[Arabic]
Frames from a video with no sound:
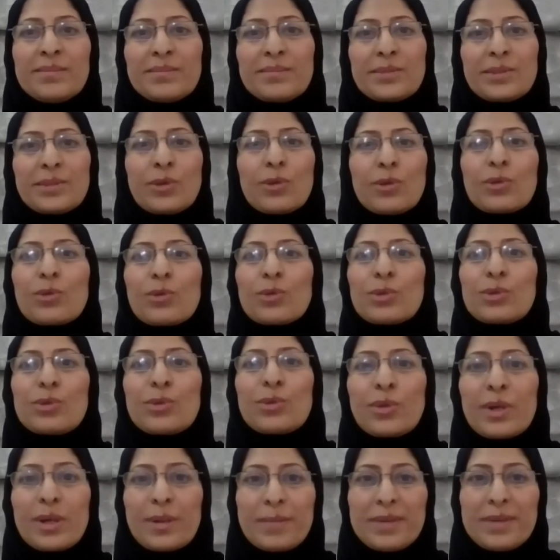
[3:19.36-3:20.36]
صوت
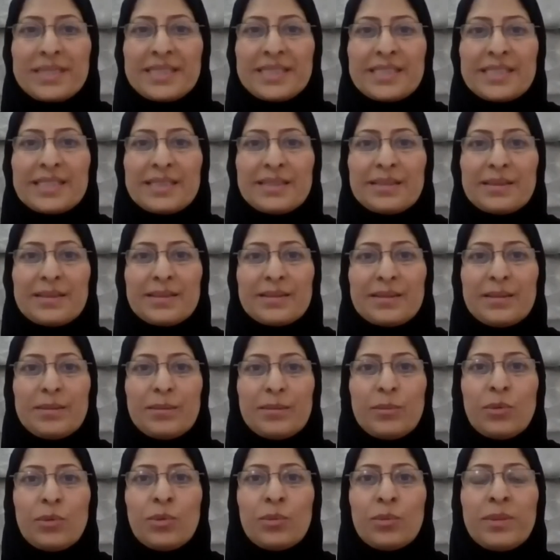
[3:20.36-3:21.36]
وصورة بس
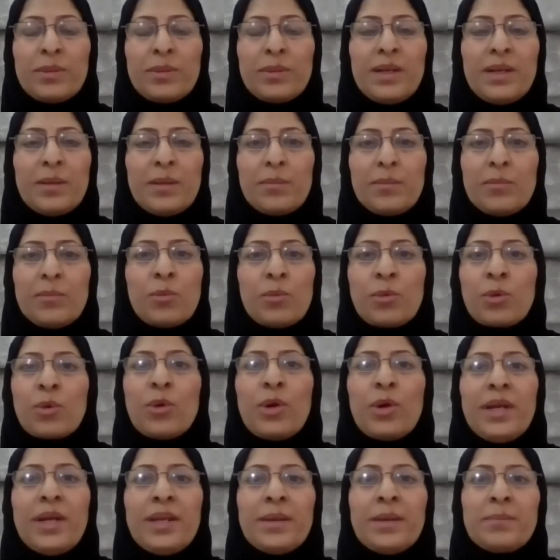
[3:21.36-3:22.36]
مو مو
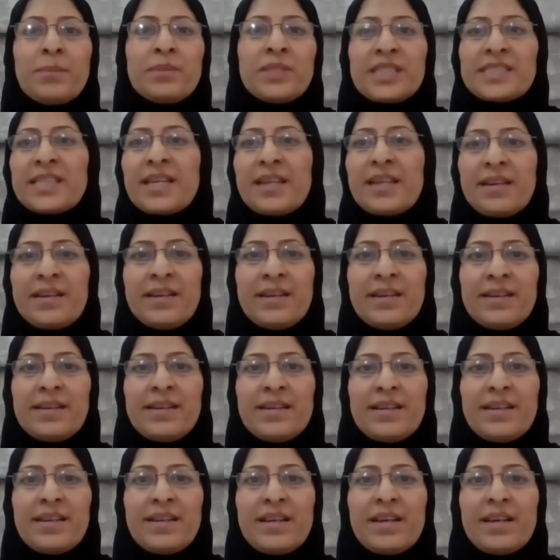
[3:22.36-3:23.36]
بروحنا بجسدنا
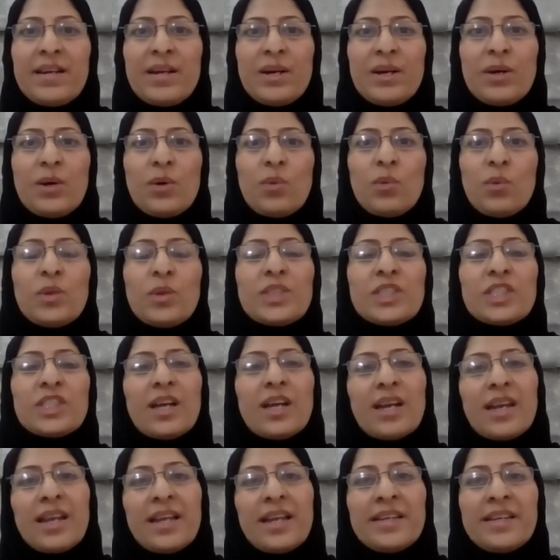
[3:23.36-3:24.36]
وإن شاء
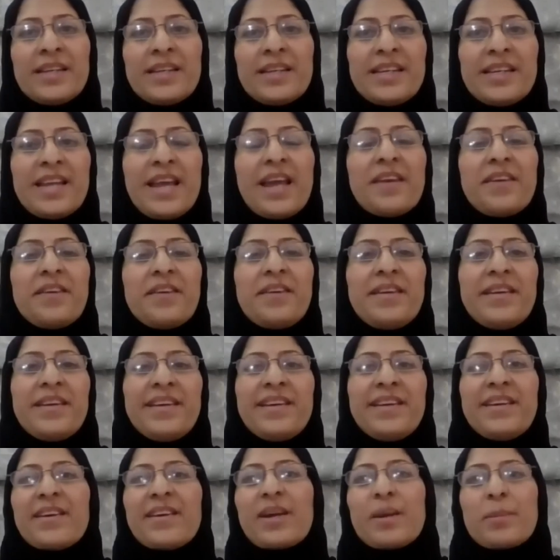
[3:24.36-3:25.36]
الله نأدي
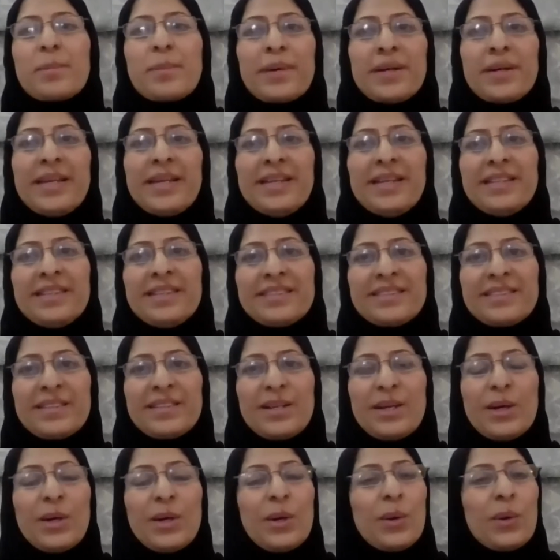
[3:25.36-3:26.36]
يا ربي
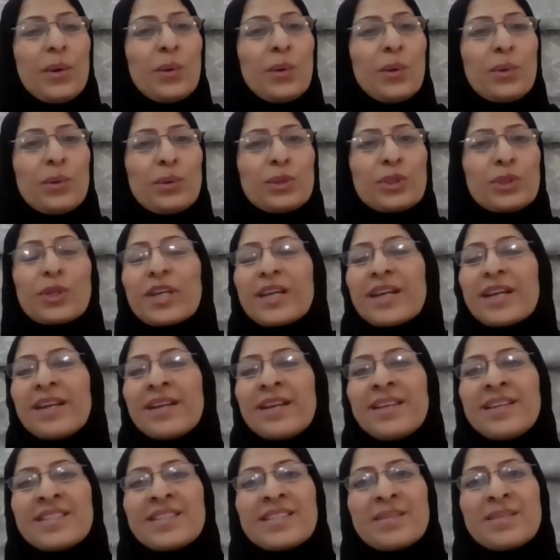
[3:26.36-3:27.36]
وشكرا
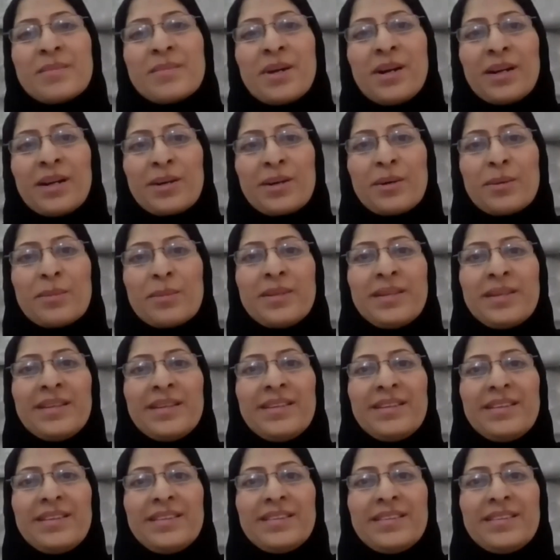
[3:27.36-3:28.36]
لاستماعكم
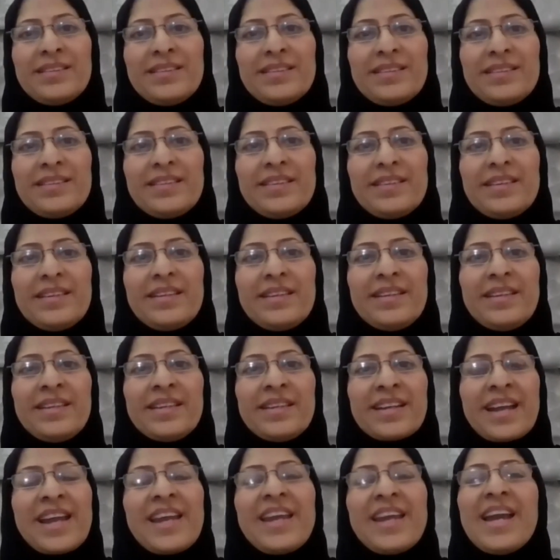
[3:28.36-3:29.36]
اللي
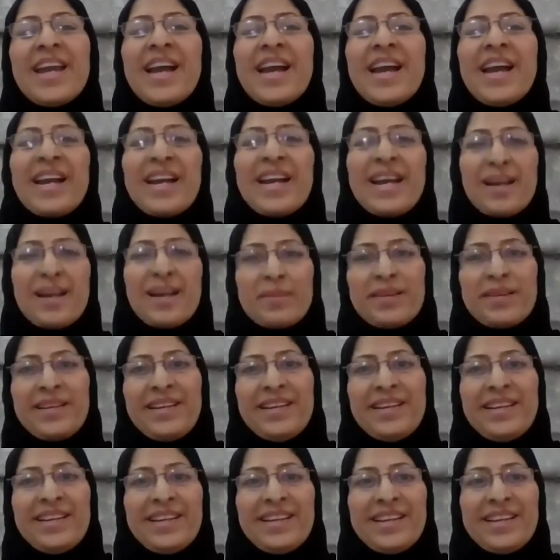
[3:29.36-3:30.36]
يريح قلبي
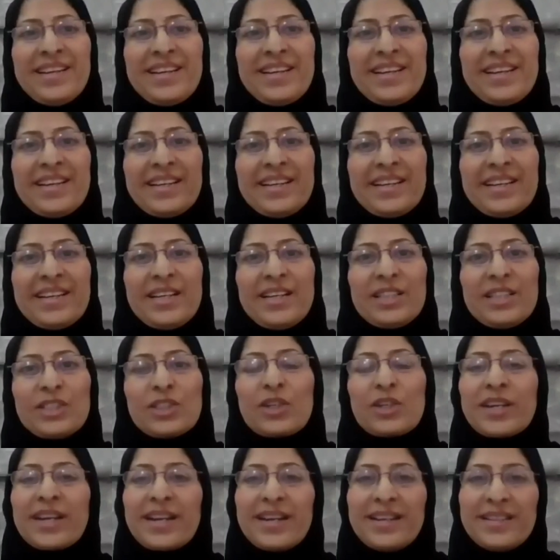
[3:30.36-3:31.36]

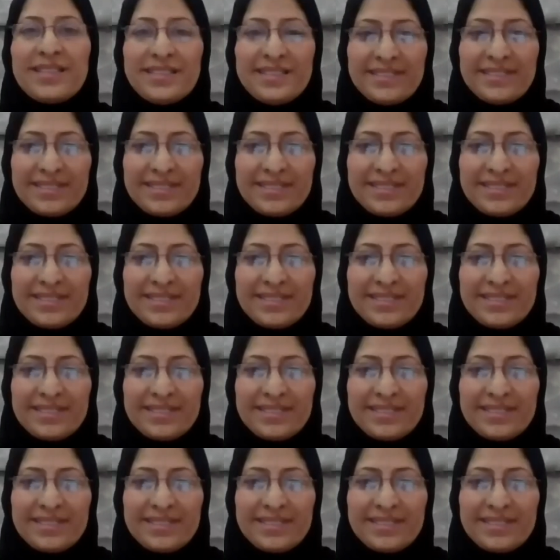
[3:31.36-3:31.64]
شكرا